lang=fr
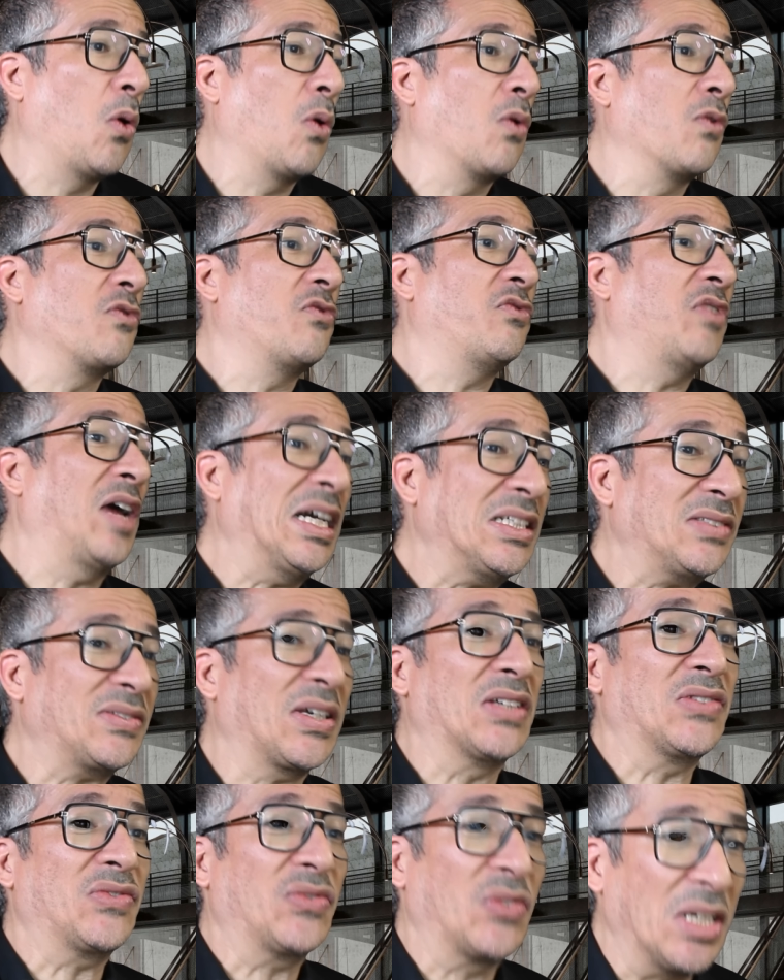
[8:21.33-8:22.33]
On va
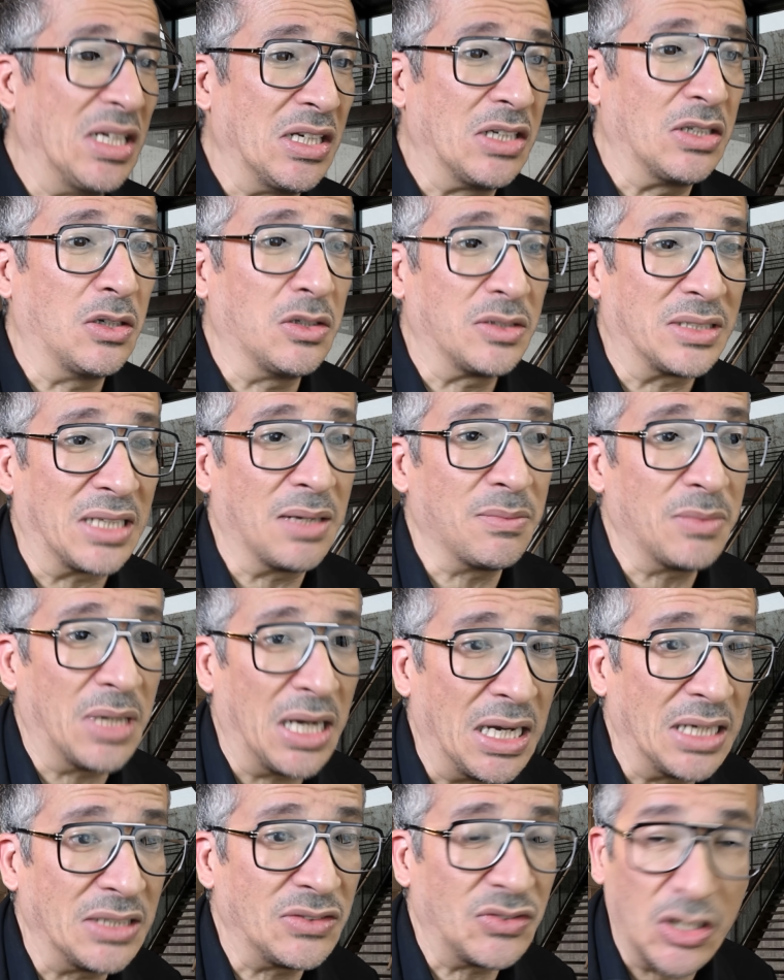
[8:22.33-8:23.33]
casser les all-time
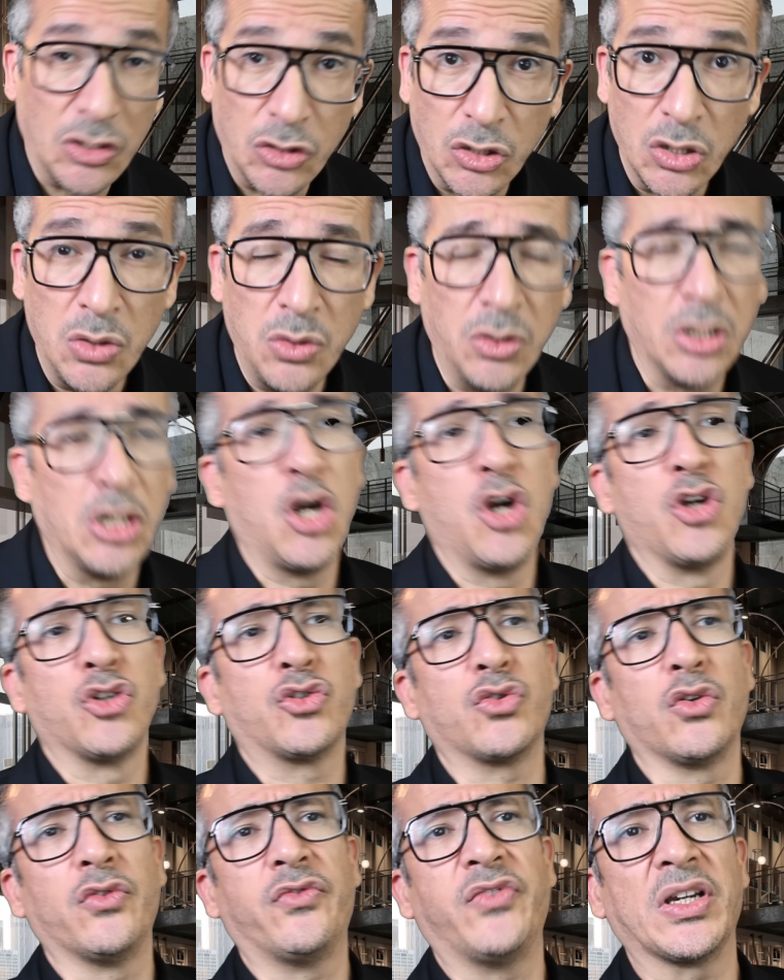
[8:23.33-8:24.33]
highs, c'est tout.
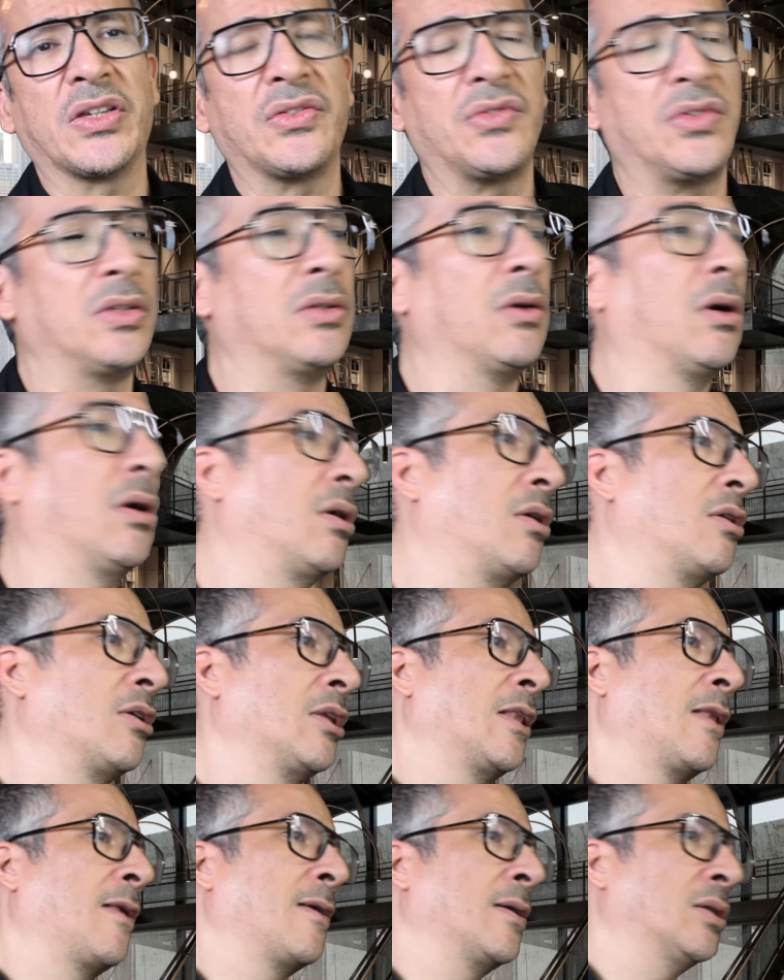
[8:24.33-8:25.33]
Sauf accident,
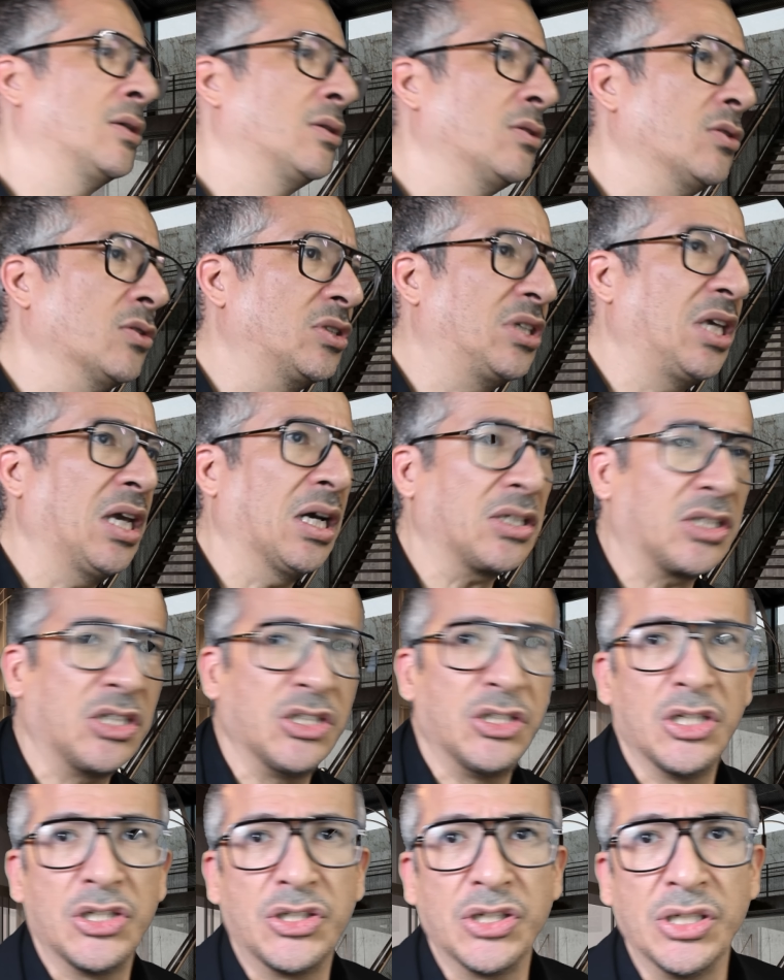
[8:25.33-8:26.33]
guerre qui
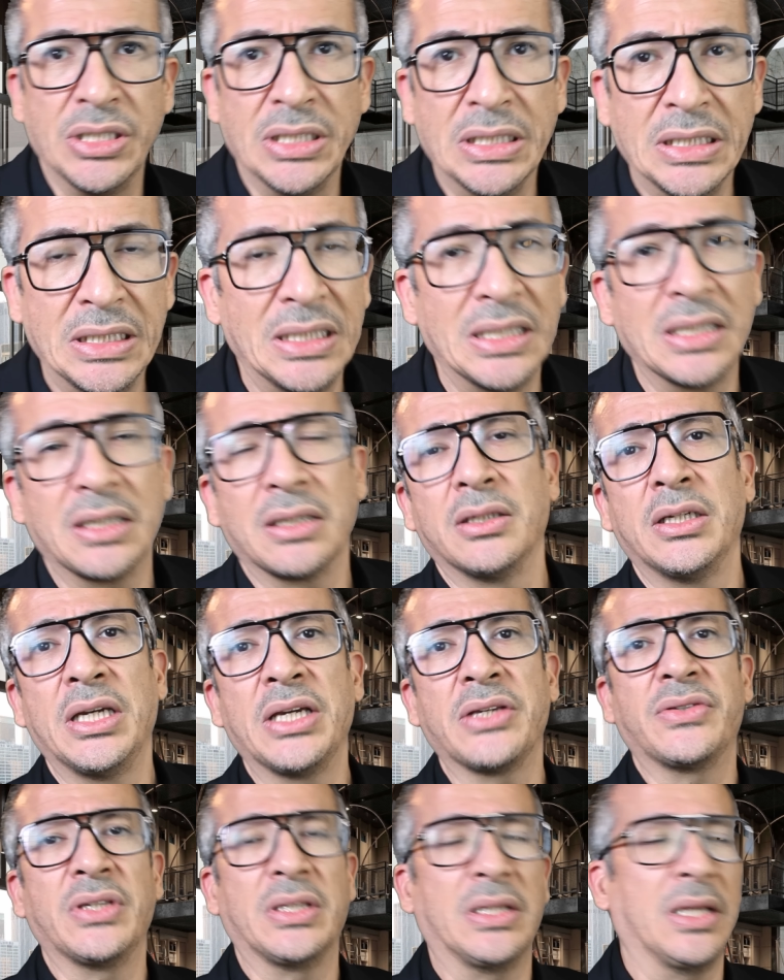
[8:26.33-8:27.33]
dégénère,
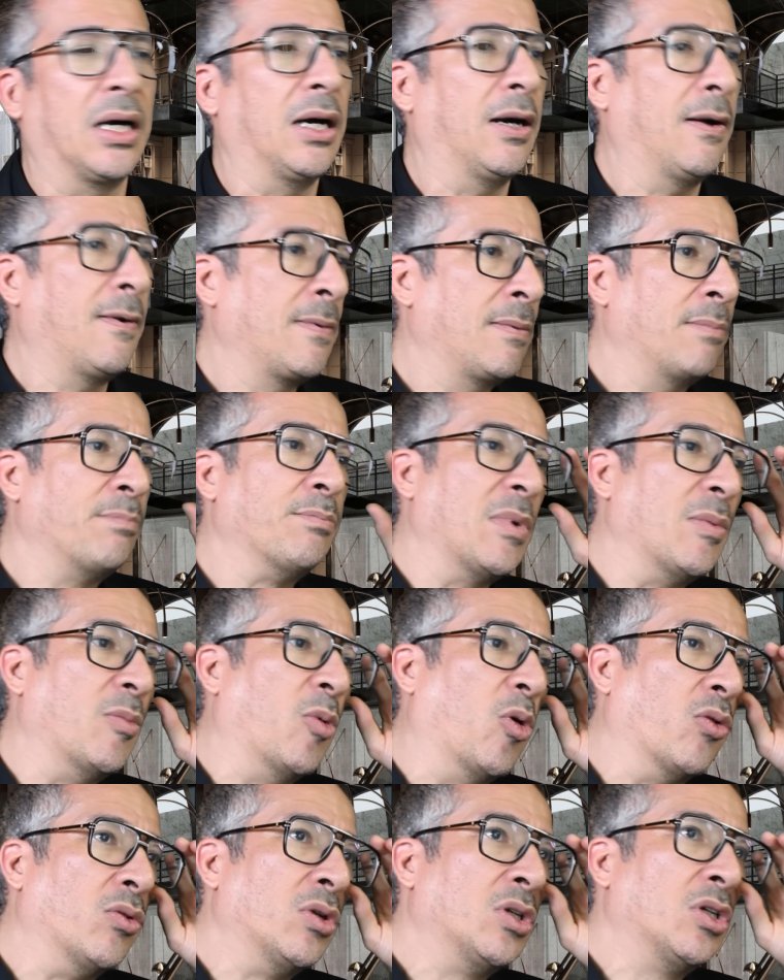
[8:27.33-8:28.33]
etc. Mais
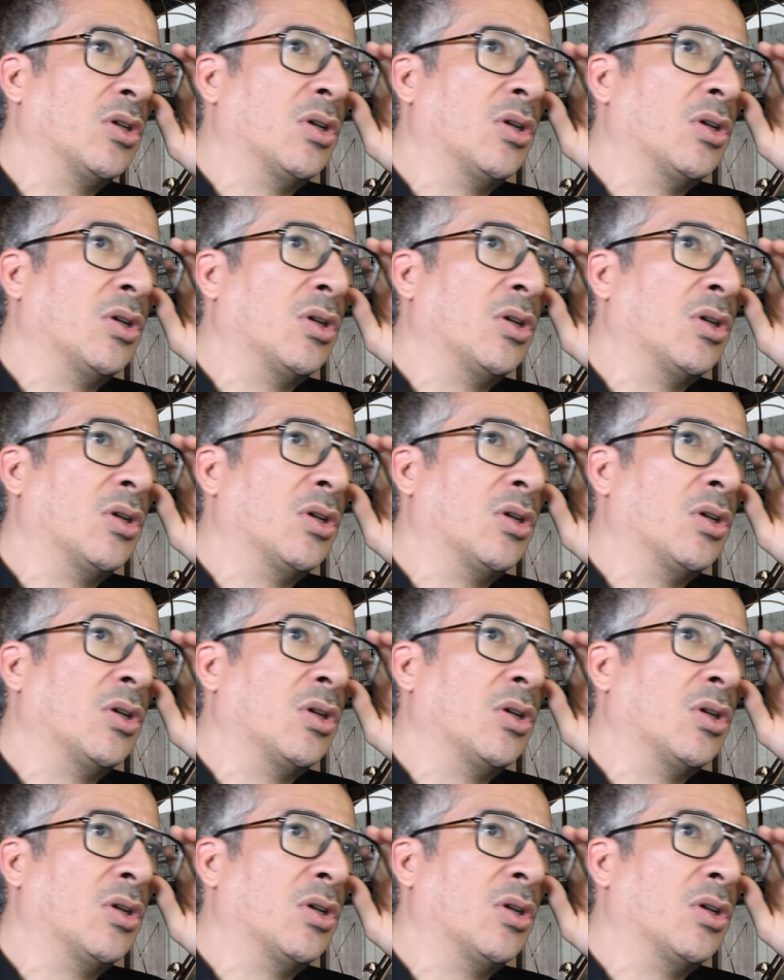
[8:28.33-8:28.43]
bon,